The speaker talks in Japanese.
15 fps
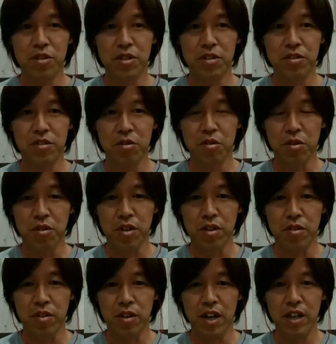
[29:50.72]
することってい
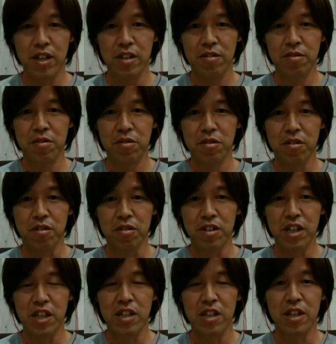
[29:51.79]
うのが入ってくると
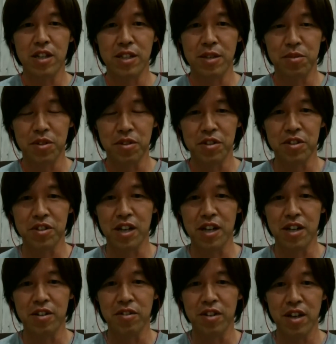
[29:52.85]
インターセプトにつなが
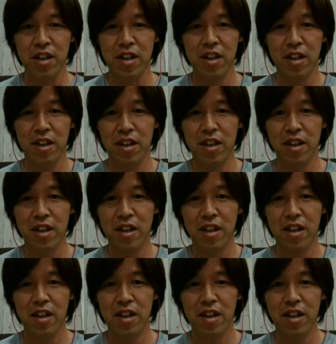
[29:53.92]
るよね、
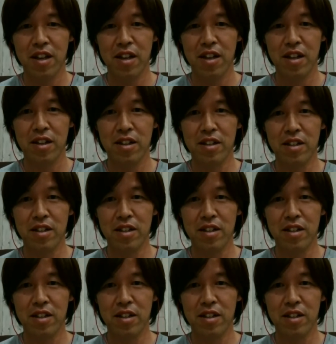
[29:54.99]
はい、